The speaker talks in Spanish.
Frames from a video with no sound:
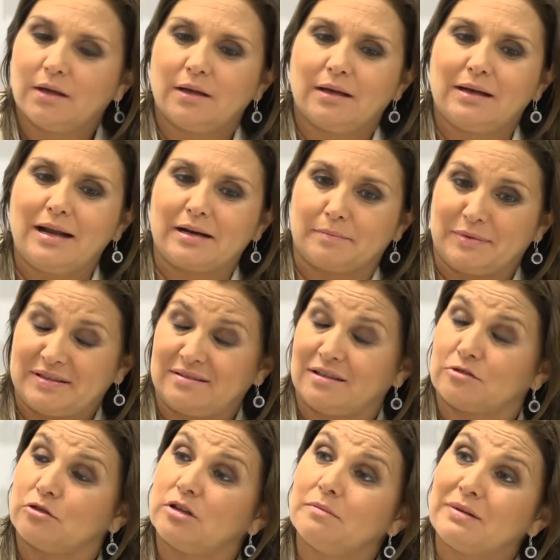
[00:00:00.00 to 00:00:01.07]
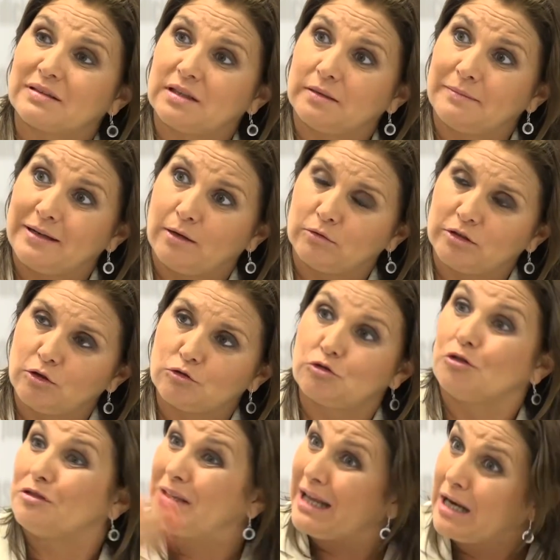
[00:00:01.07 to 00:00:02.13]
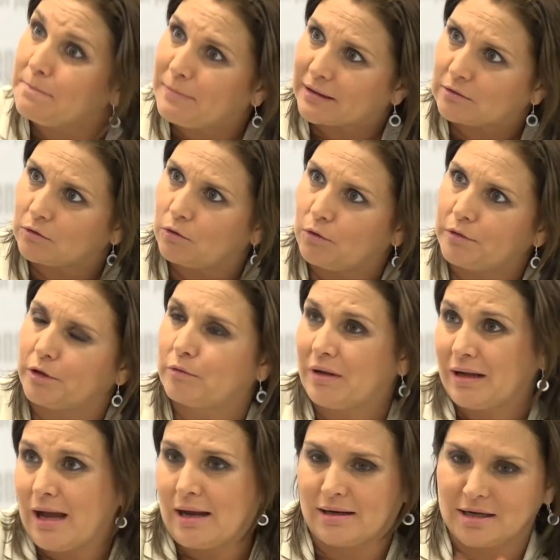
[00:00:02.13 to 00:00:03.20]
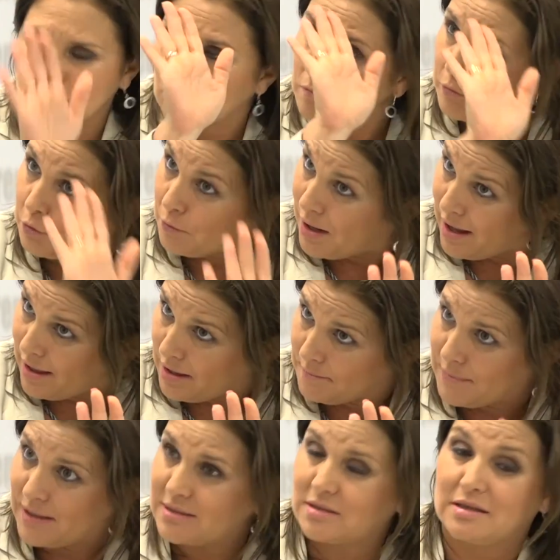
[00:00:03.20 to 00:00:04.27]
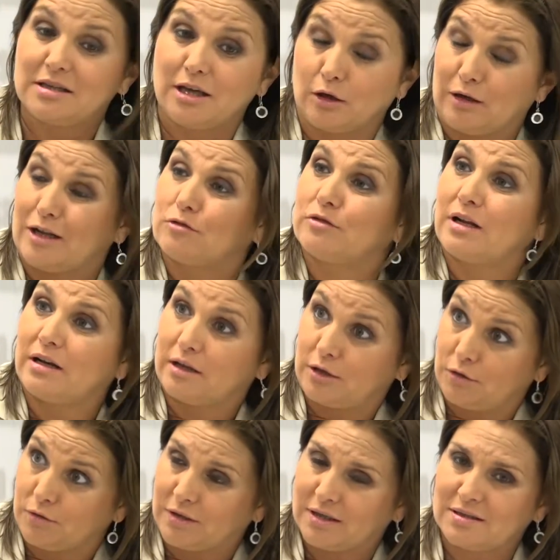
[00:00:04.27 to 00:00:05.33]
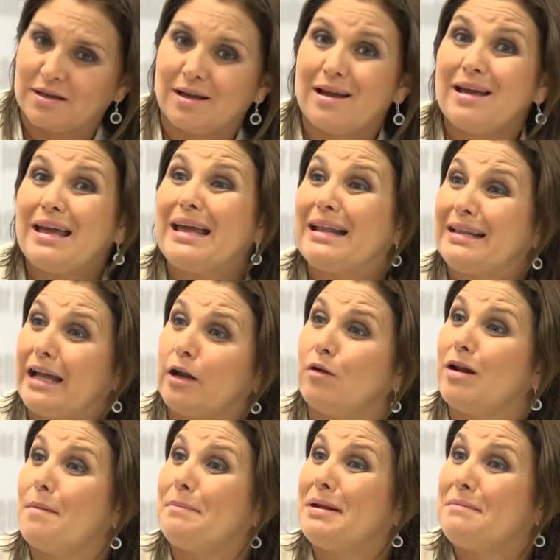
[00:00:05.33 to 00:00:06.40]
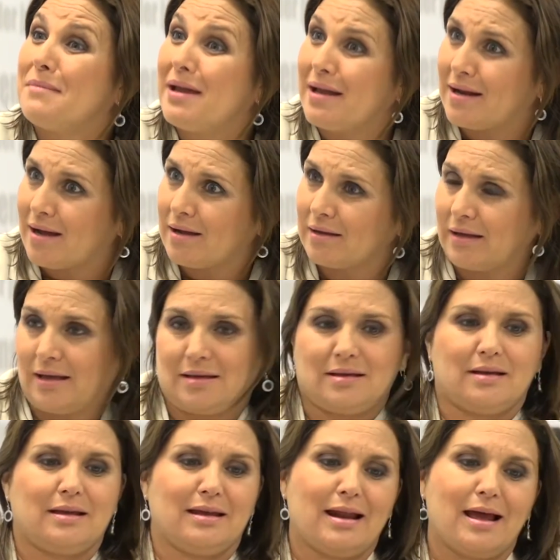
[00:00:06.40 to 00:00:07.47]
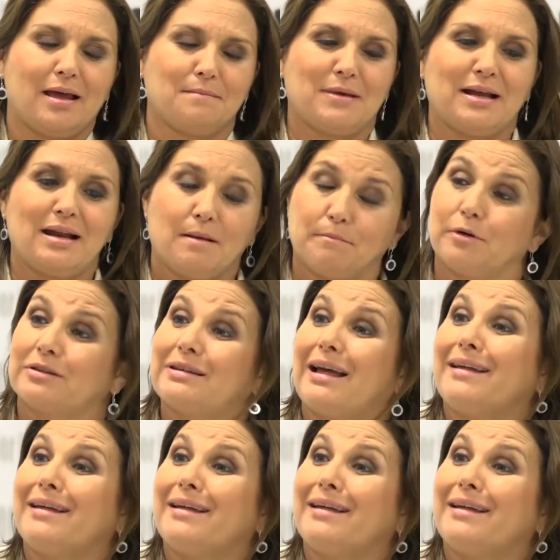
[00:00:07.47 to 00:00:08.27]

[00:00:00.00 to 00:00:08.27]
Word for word: la representación de Martín Melaún del Ocio del partido de gobierno en Ancash, comprobada además, y en las otras regiones. El diario La Primera, que era además la puerta de